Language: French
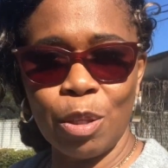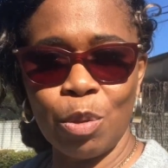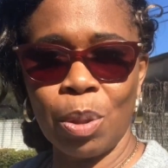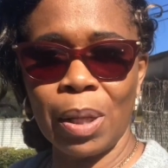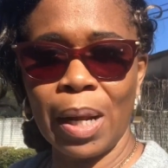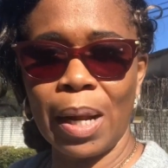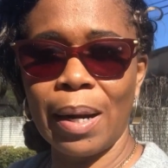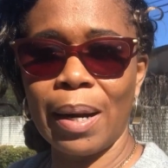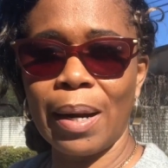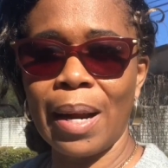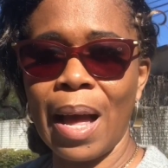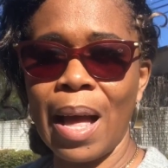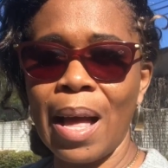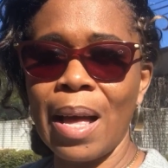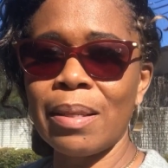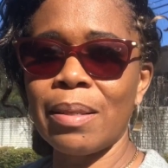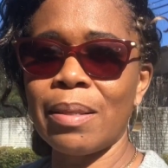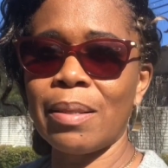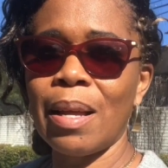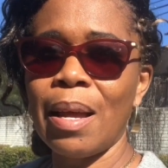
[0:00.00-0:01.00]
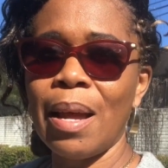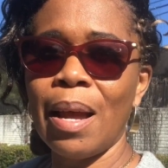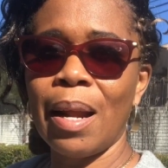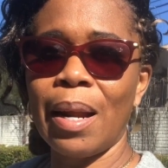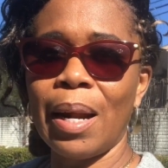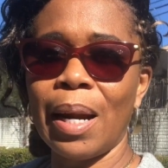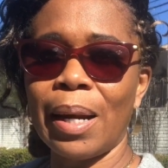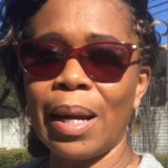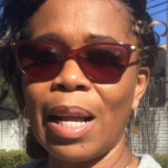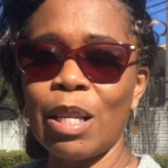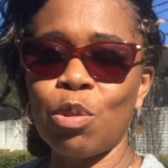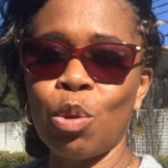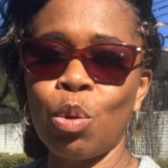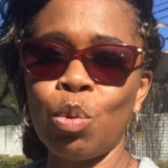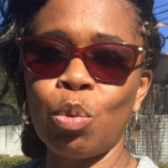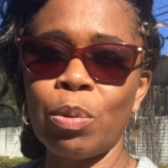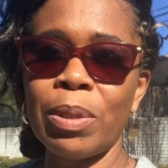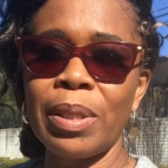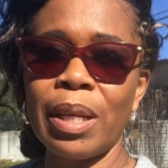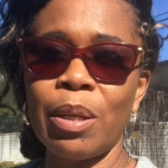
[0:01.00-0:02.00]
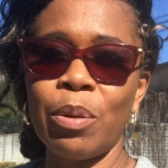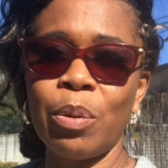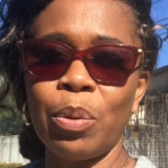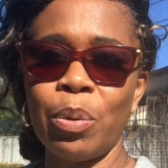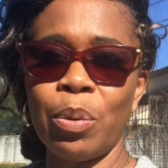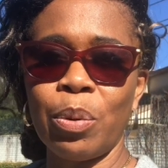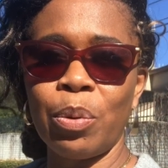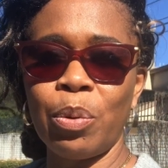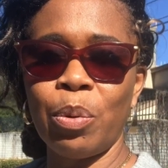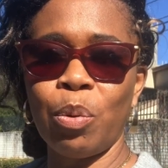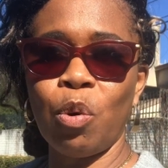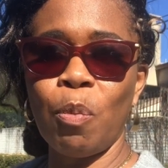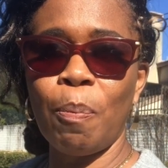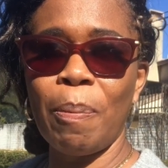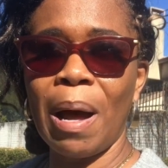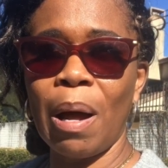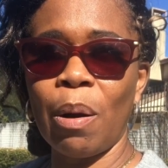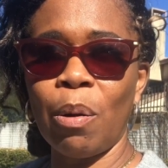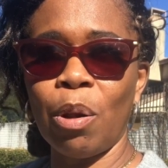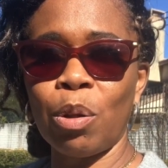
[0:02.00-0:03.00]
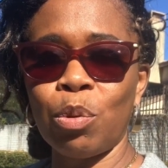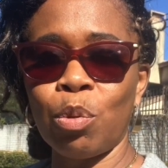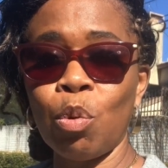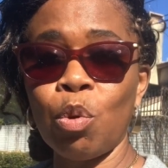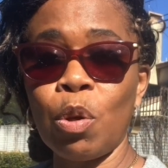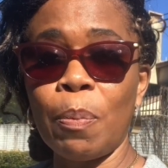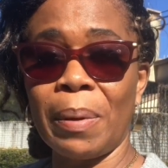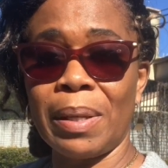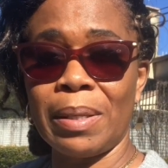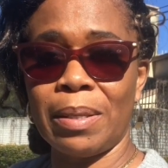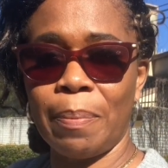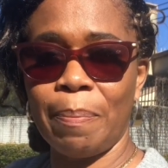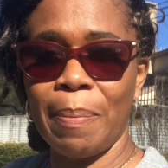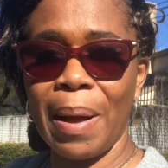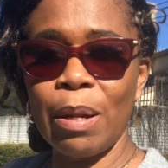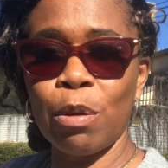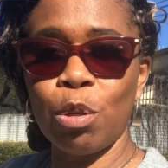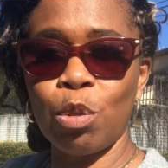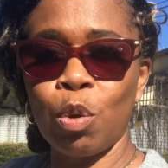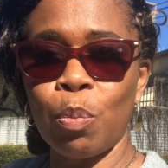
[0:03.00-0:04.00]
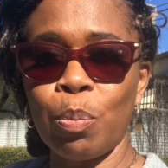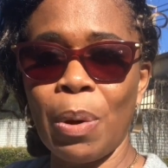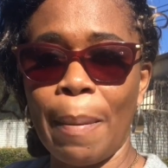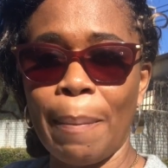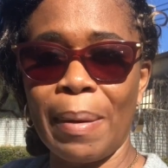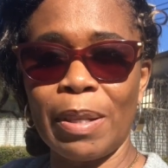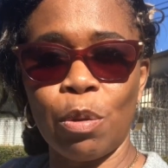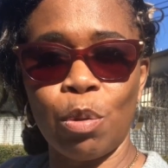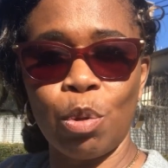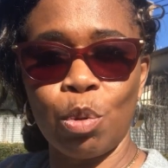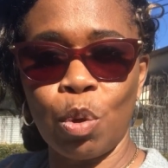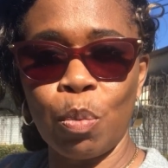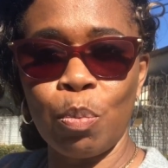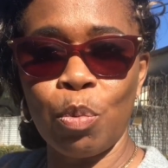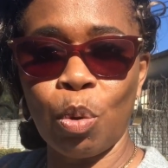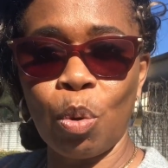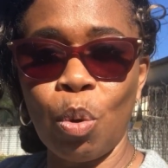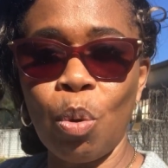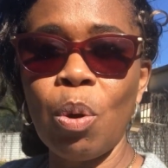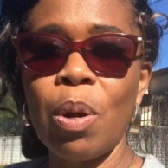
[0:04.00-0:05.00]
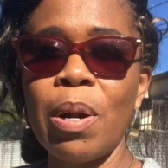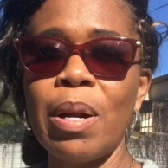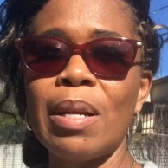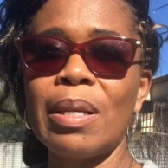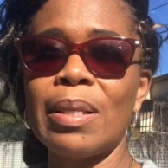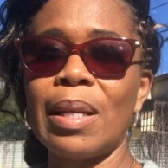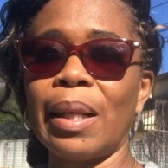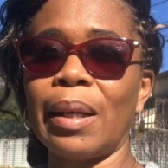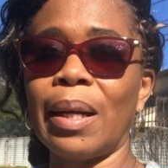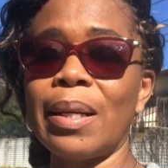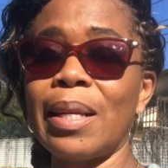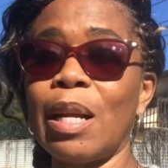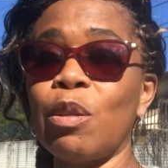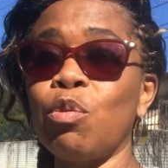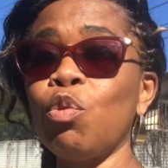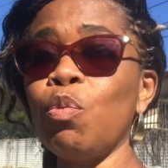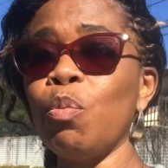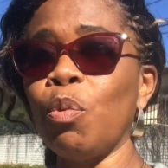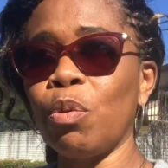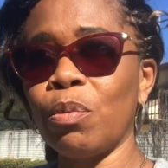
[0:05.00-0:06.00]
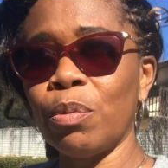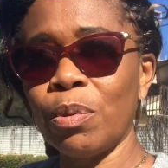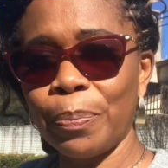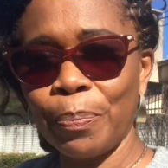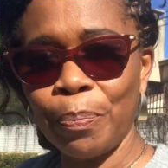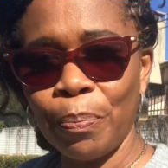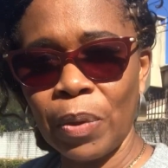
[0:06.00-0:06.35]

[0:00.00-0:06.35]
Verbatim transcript: Ils sont dans les classes, les classes sont dotées de, haut-parleurs, donc le principal, à partir de son bureau, s'adresse à tout le monde.